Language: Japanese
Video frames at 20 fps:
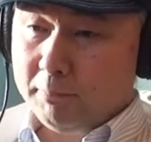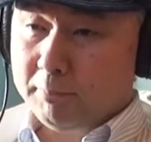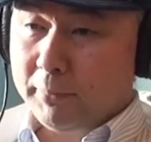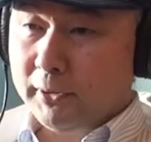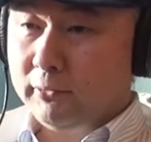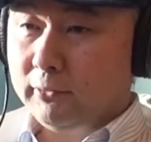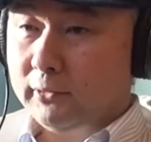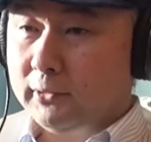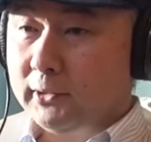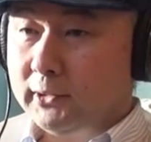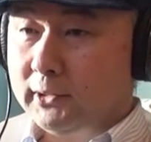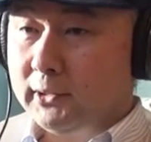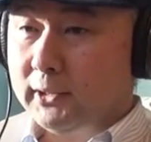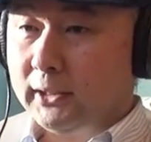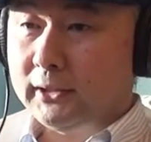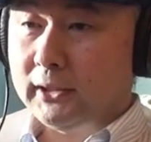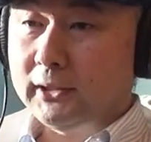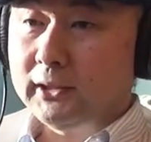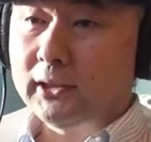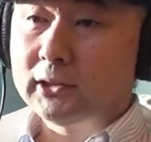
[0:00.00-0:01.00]
般の
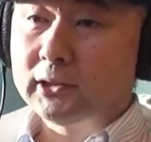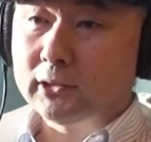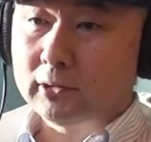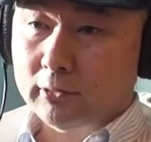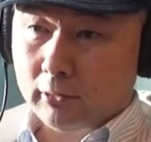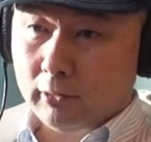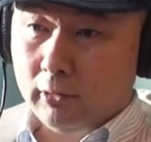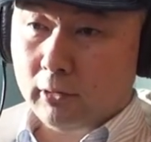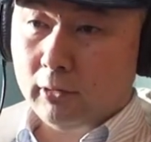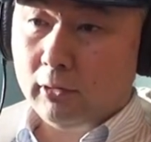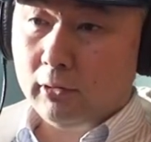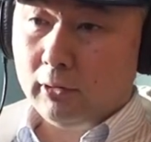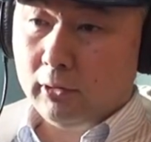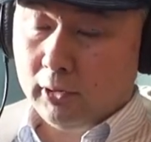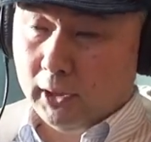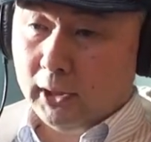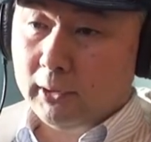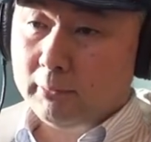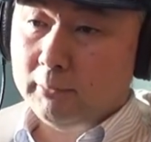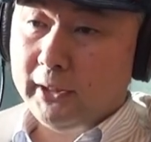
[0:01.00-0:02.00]
方ですと、
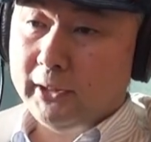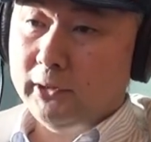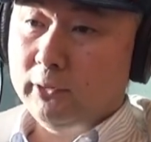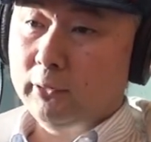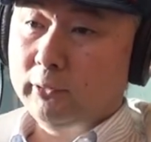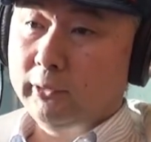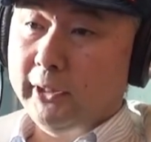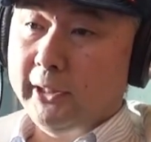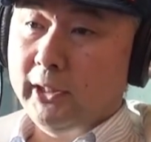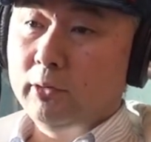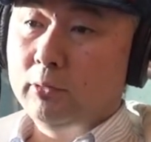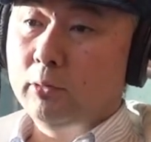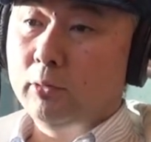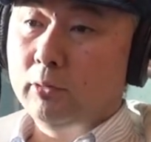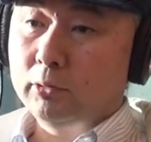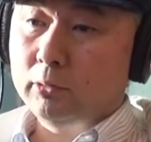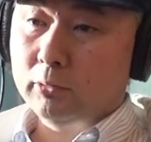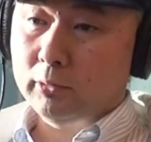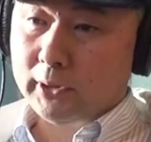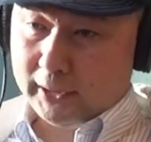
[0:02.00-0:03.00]
い、まあ、いろいろ変
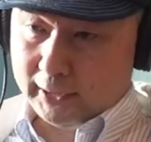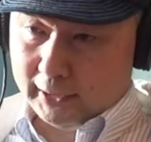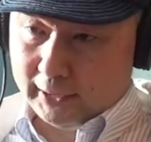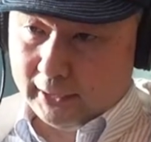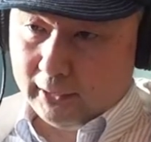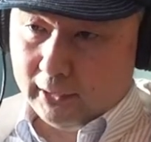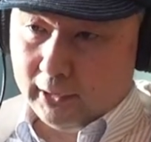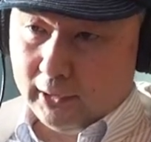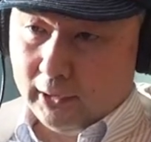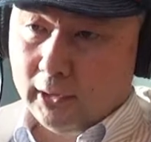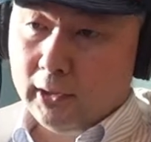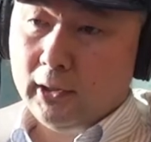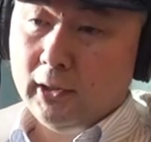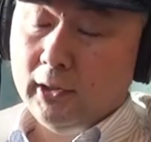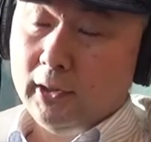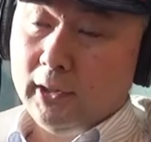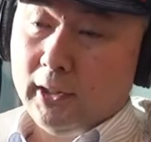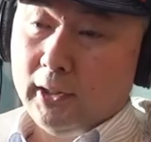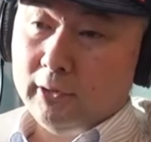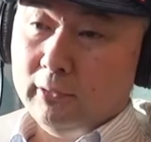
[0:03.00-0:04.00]
更とか、
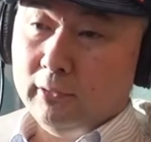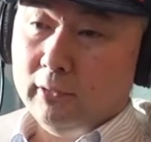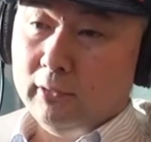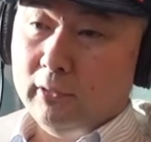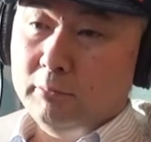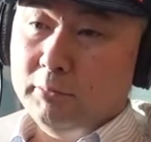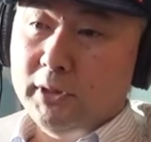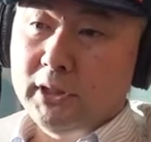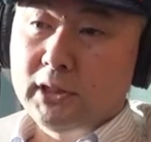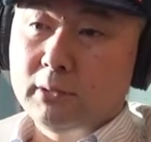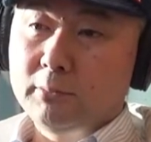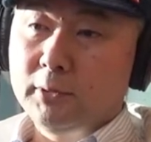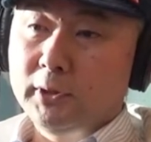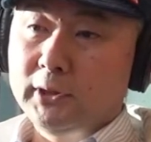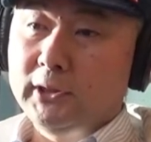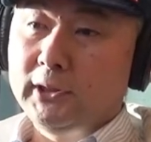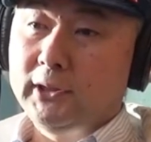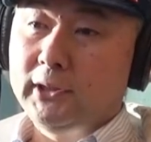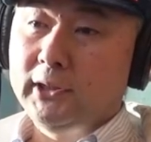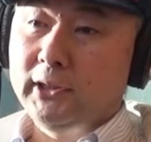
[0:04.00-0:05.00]
えー、あの見積も
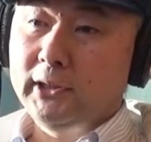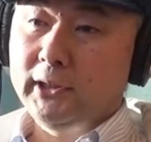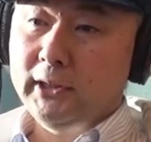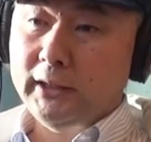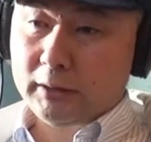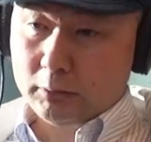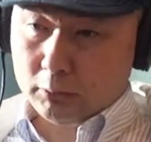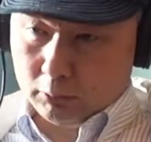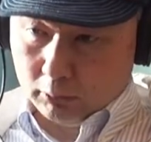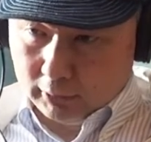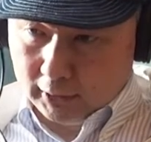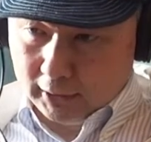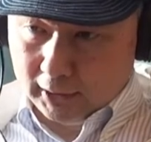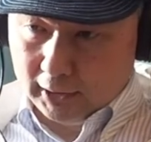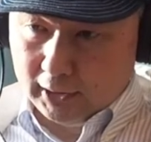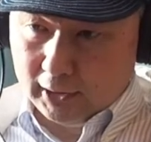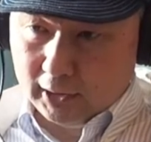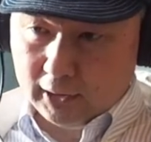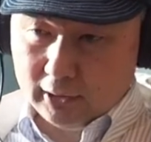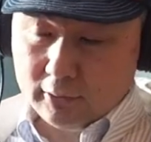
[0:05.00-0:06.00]
りに行くと
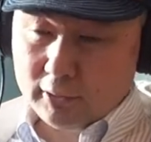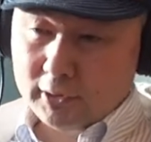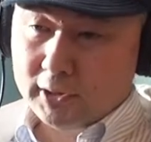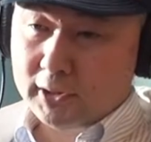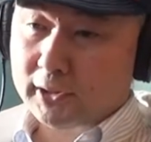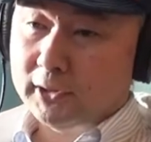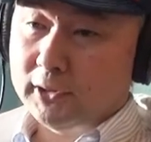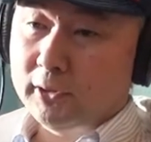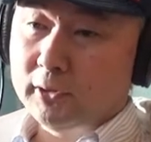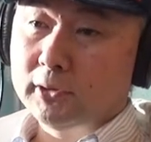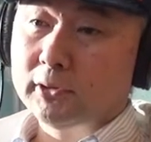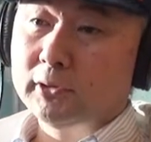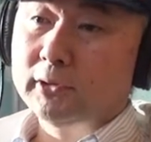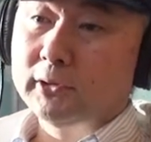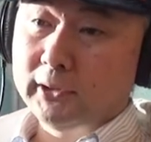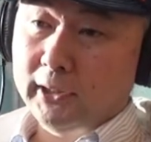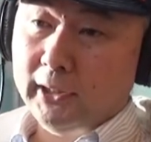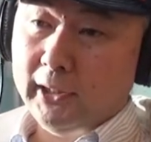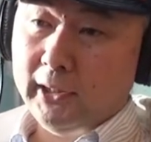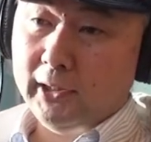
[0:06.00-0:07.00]
か、打ち合わせをする
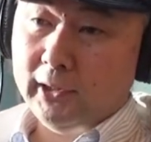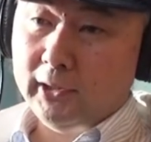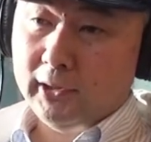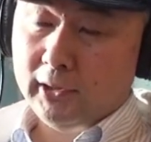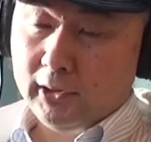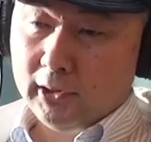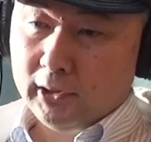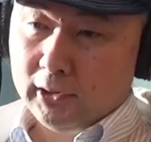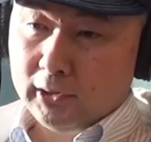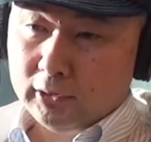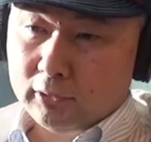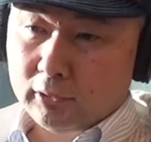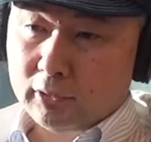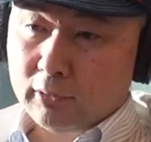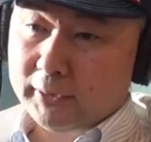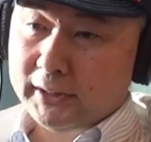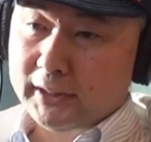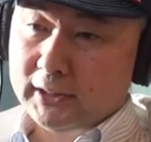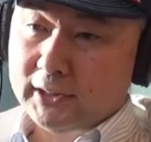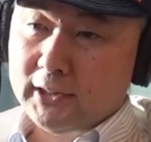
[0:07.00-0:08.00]
んで、ちょっ
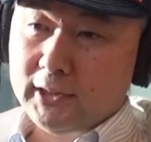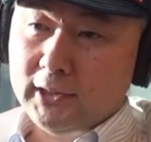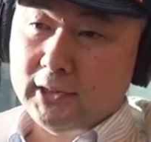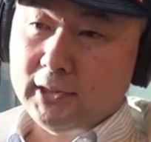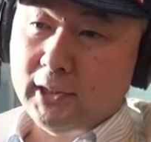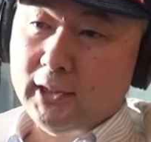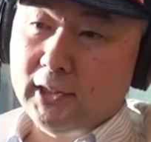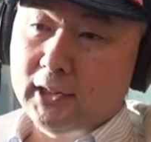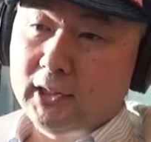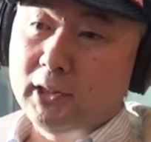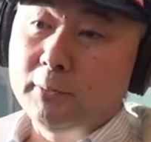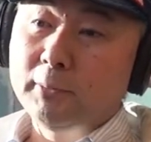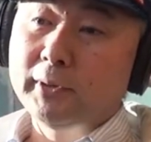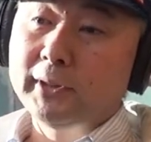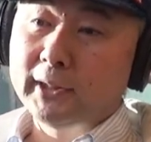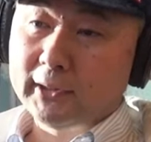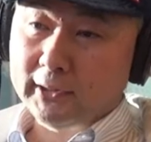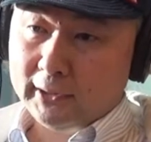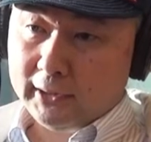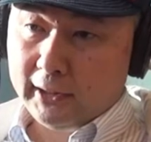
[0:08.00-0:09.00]
とまだ小さい規模
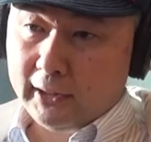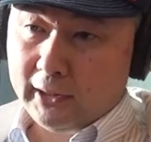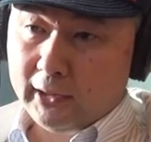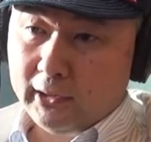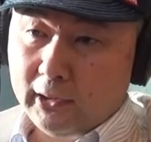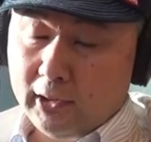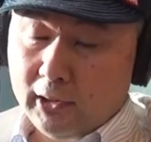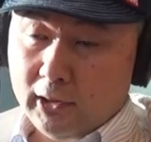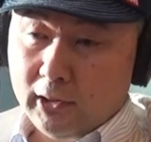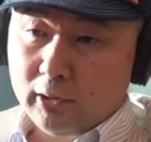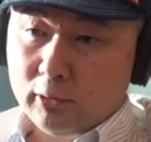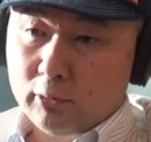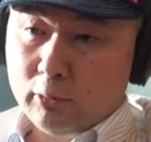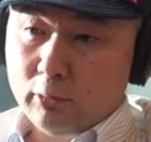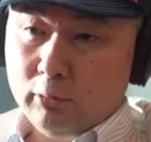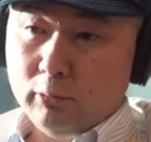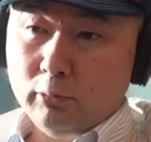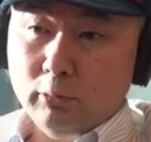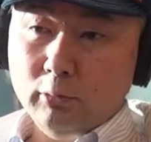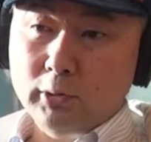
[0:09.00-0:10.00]
なんで、
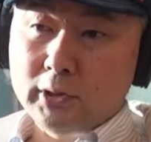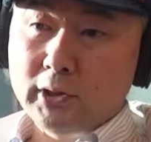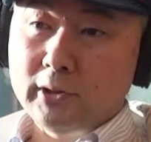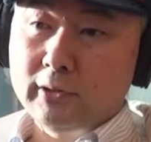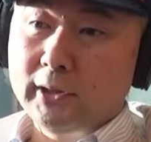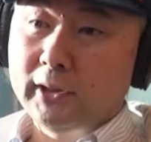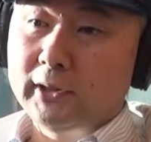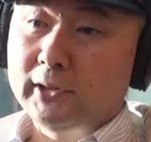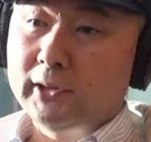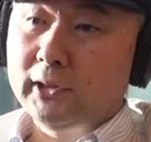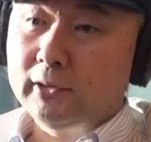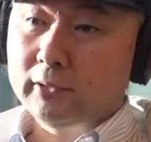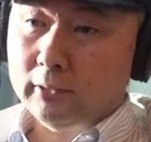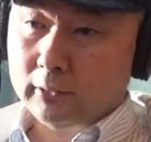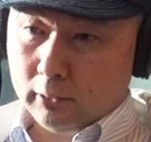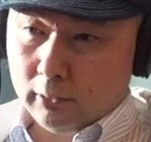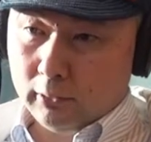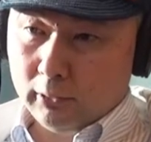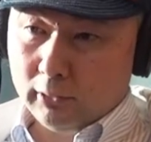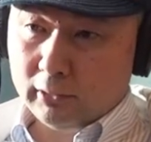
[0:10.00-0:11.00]
えー、今後大きくなっていく
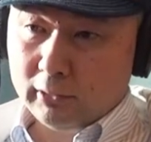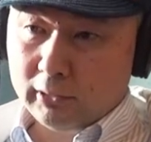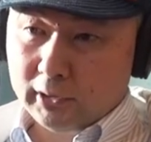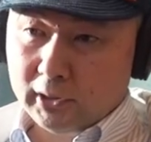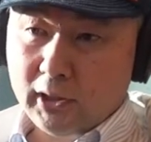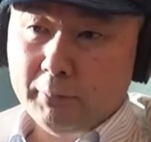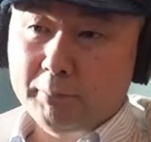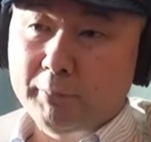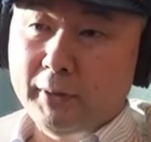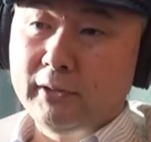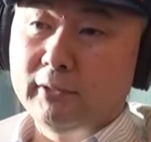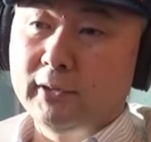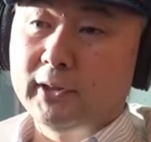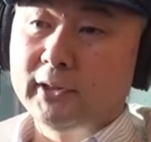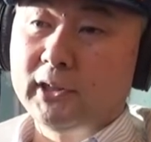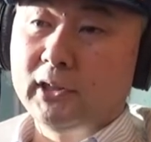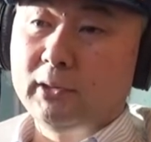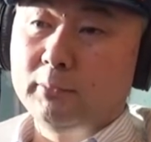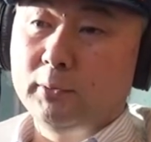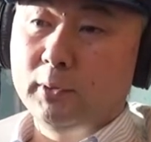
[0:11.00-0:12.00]
と、一般の
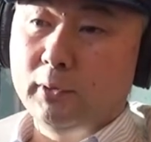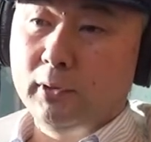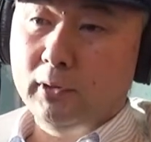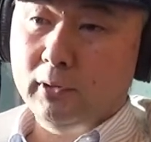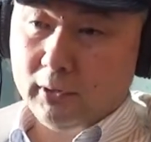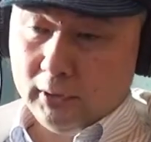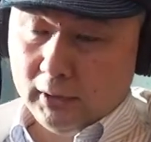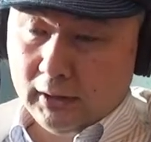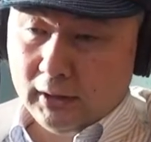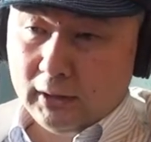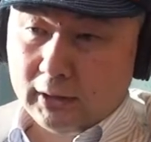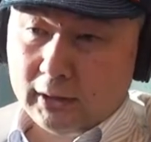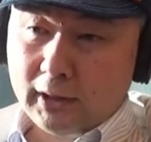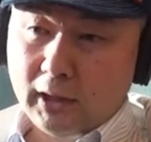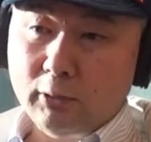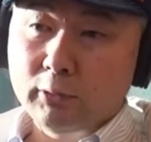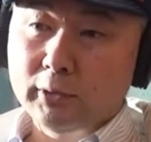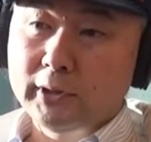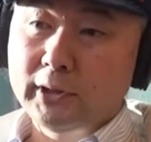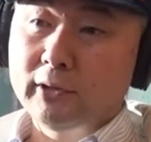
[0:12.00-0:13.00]
方にも
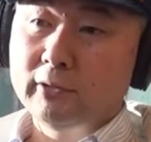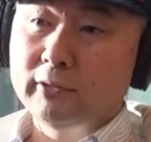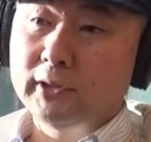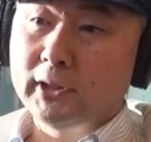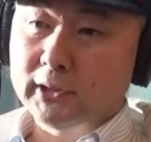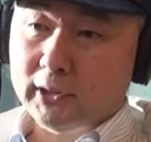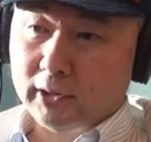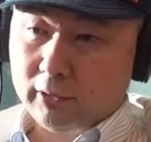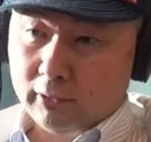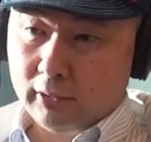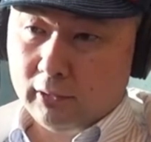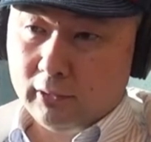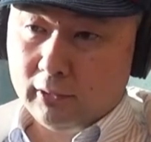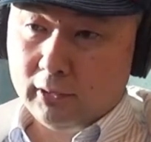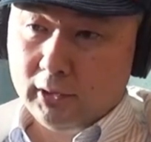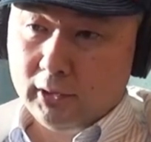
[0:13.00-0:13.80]
開放できるんですけど、